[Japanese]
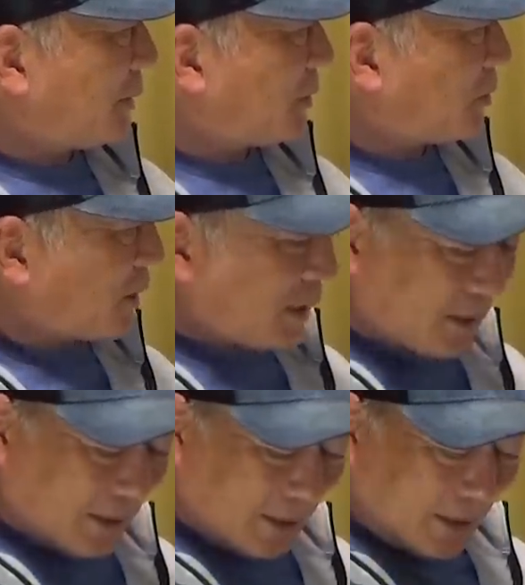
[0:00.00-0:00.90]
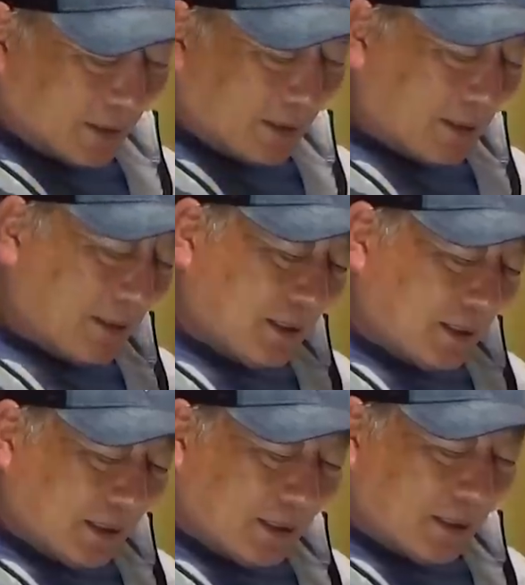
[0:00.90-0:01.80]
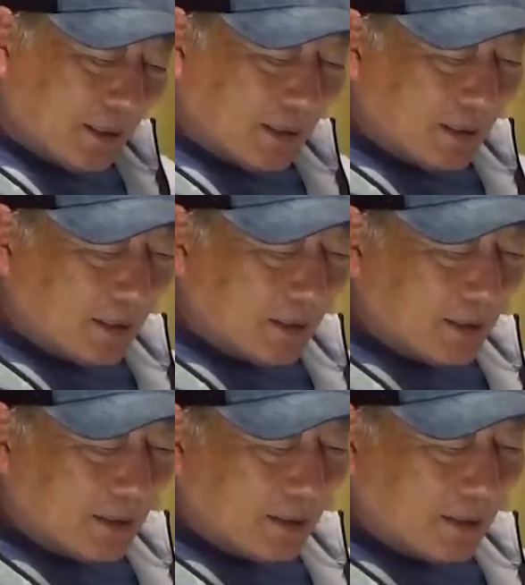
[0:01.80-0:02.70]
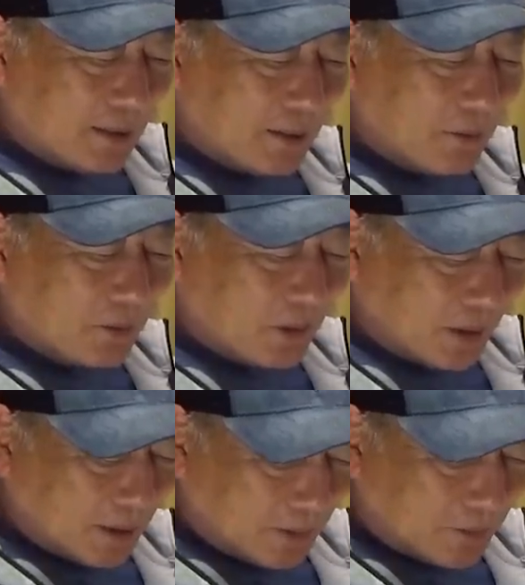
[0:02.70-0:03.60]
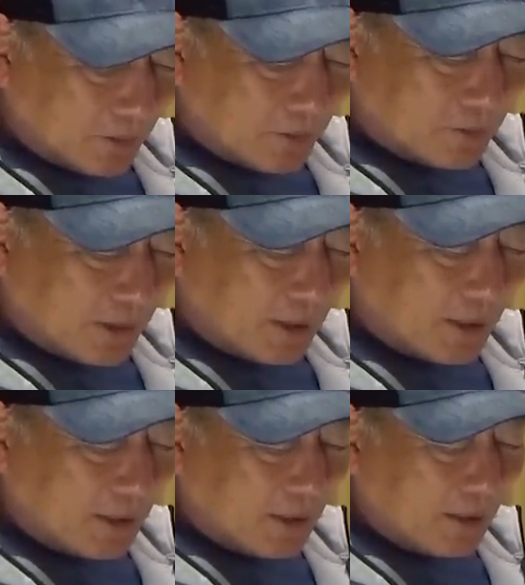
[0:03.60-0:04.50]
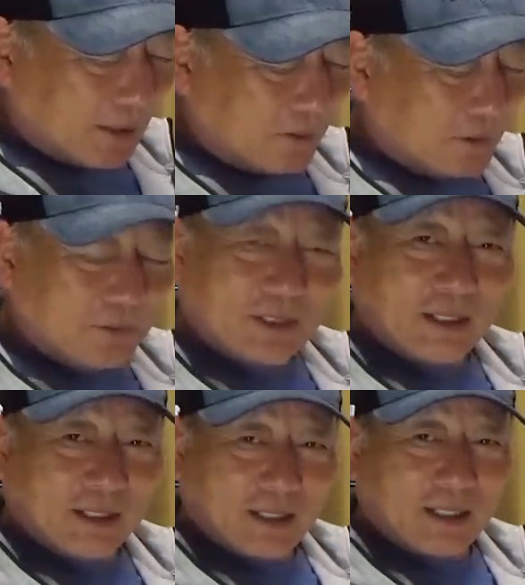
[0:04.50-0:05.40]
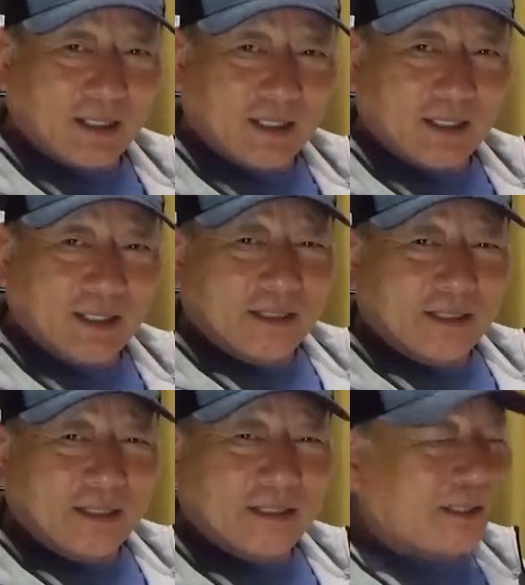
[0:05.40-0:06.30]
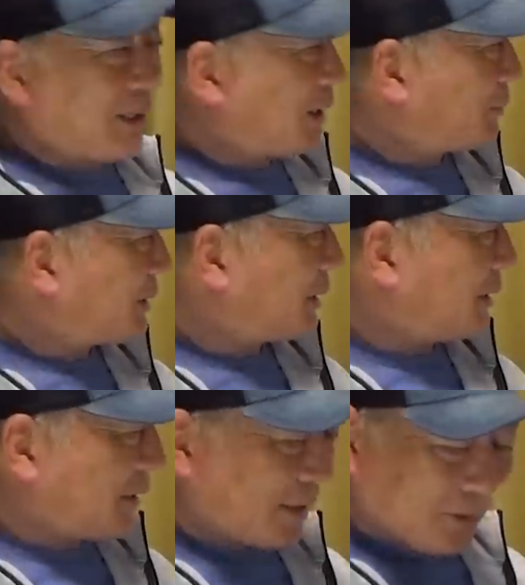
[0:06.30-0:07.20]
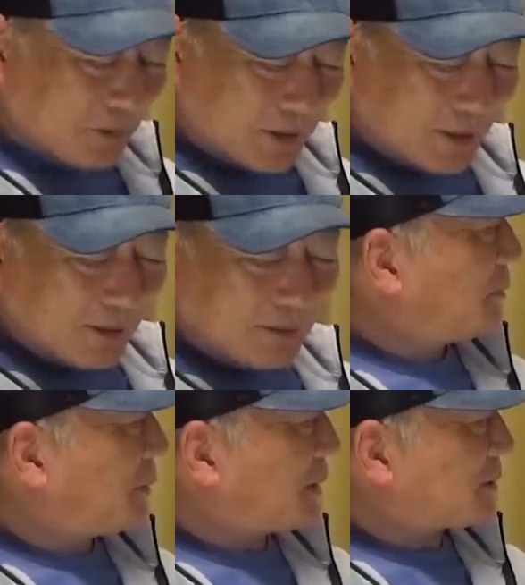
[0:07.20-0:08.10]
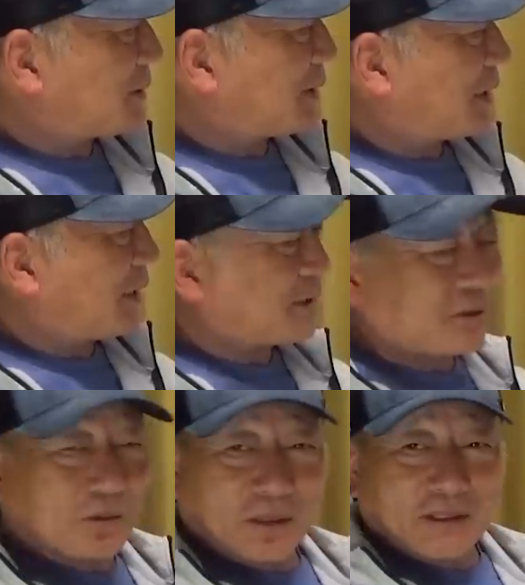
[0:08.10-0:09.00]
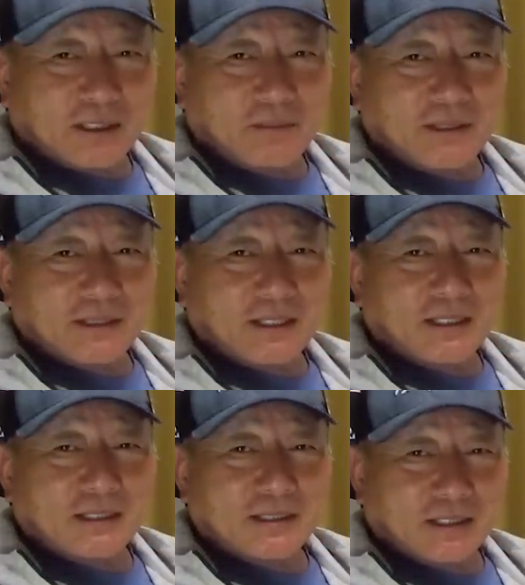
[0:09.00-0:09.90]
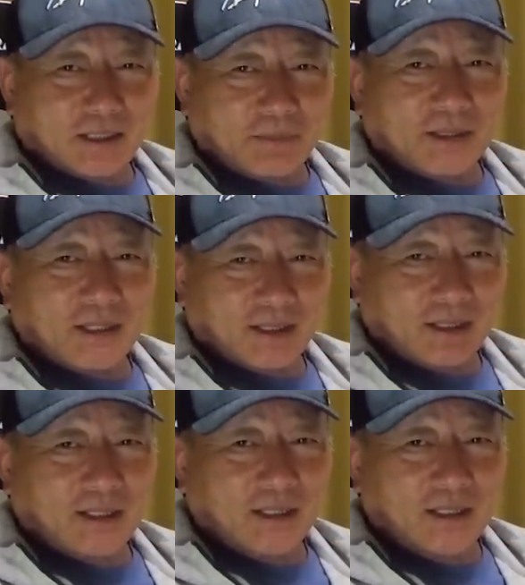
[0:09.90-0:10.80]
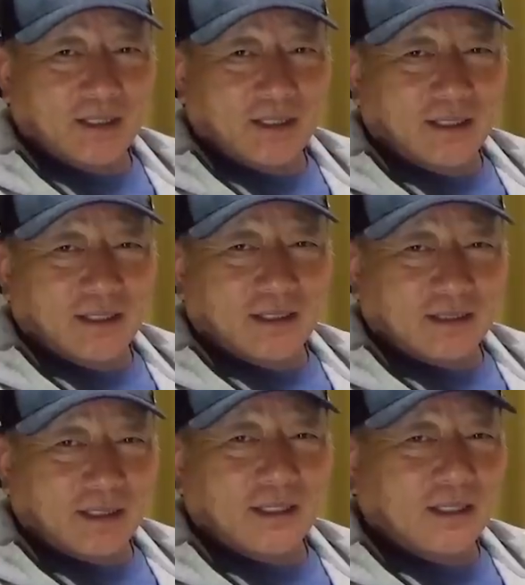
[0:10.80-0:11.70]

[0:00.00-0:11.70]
まあ、6回に、うん、えー、点を取られるというね、はい、ホームランから連打を浴びて2点を失う、まあ、松井がちょっとひっちゃかめっちゃかになっちゃったみたいな、ね、